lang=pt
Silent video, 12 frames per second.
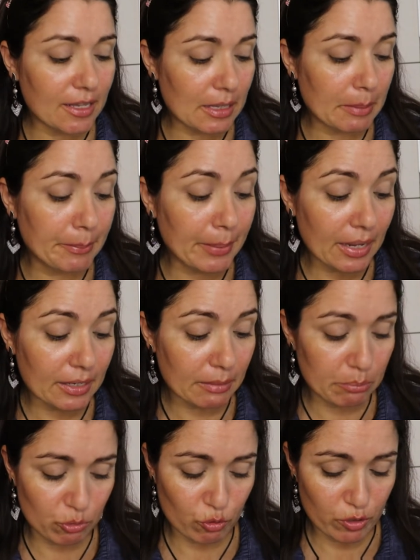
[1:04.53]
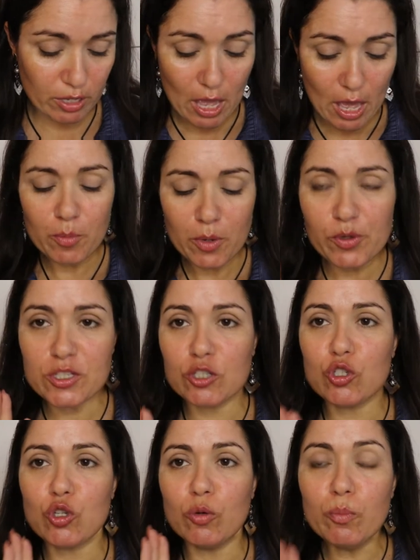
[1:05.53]
e Valentina Bali Beauty. Uma coisa
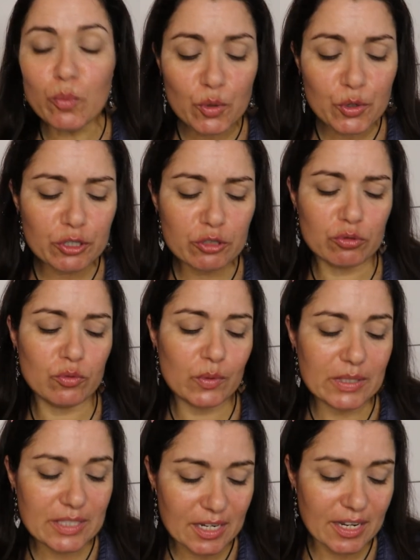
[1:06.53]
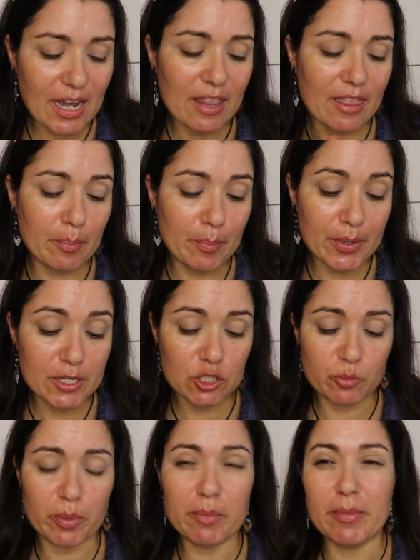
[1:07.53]
que estou muito intrigada para
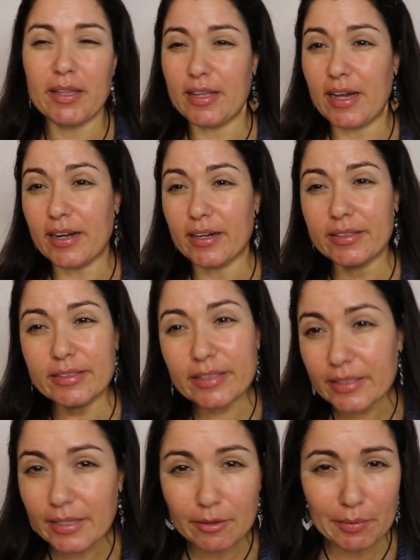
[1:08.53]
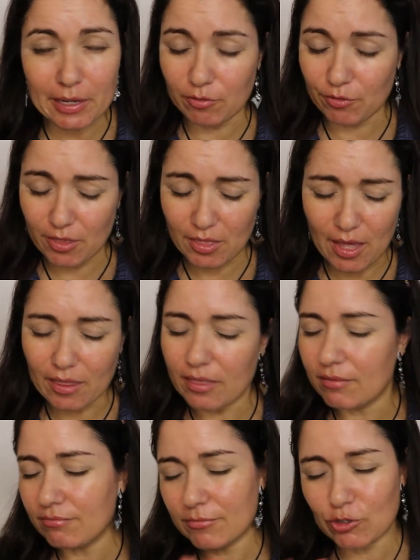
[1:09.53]
experimentar, que não é novidade,
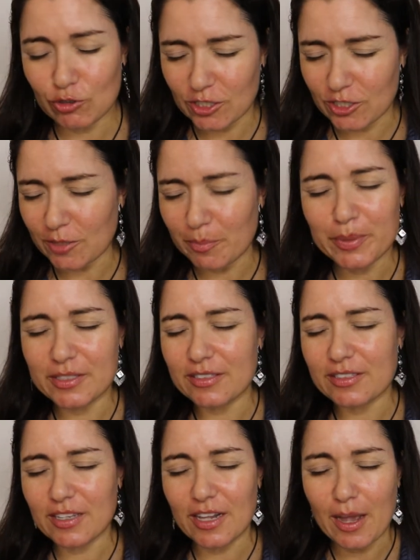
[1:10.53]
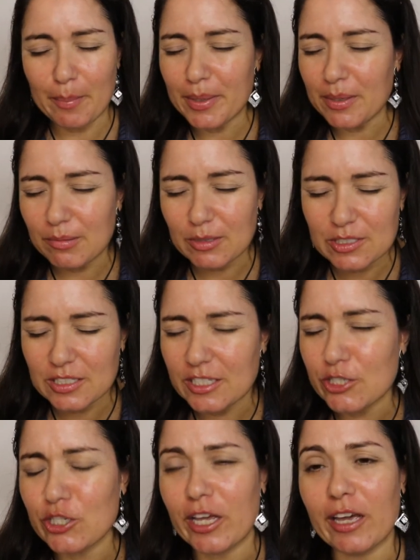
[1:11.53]
ou seja, para se calhar para
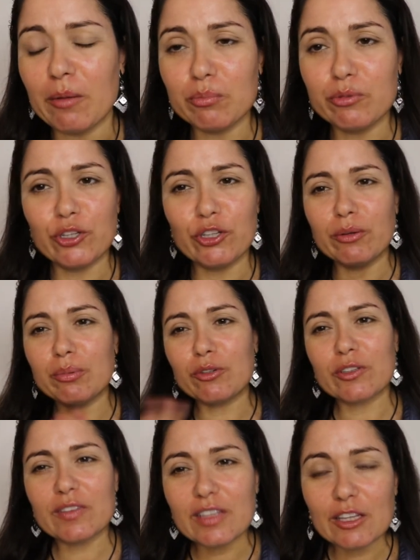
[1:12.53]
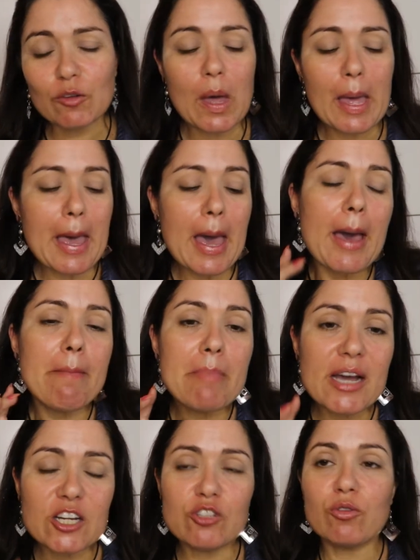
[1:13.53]
vocês é um bocadinho aborrecido,
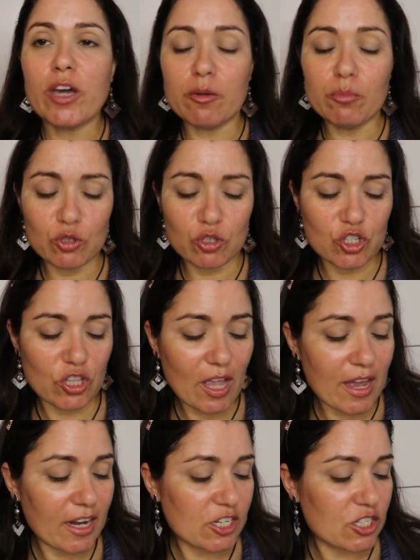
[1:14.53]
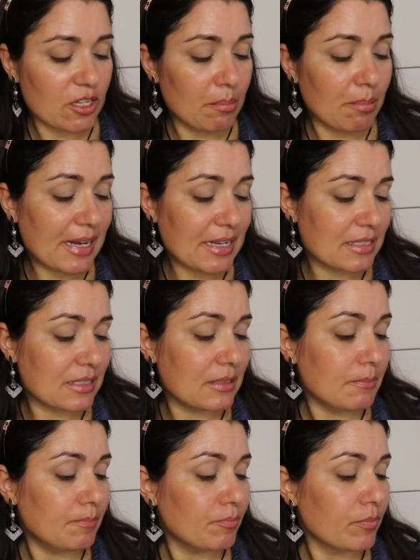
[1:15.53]
mas eu quero muito testar esta
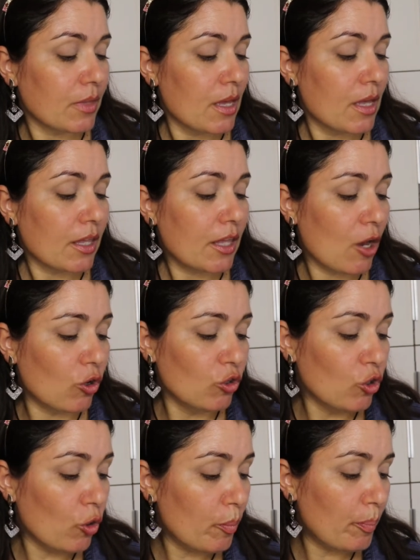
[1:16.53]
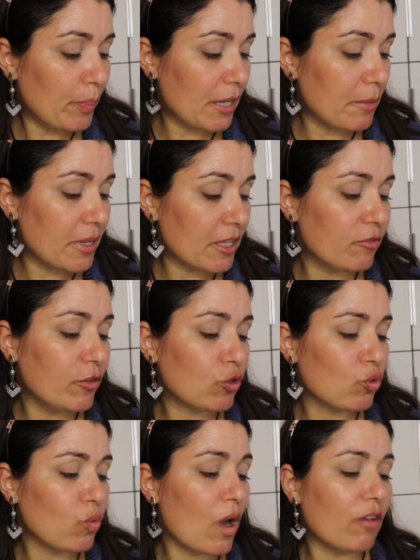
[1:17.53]
base, que é o No Pigment
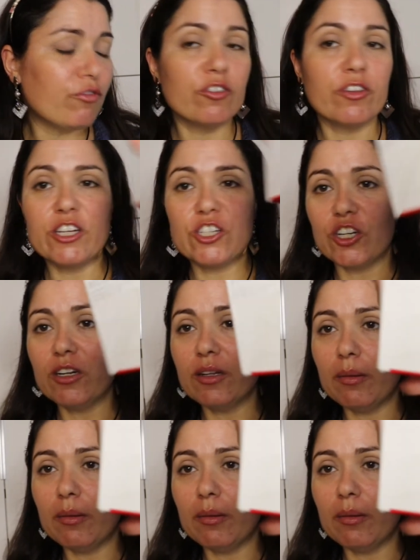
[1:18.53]
Virtual Foundation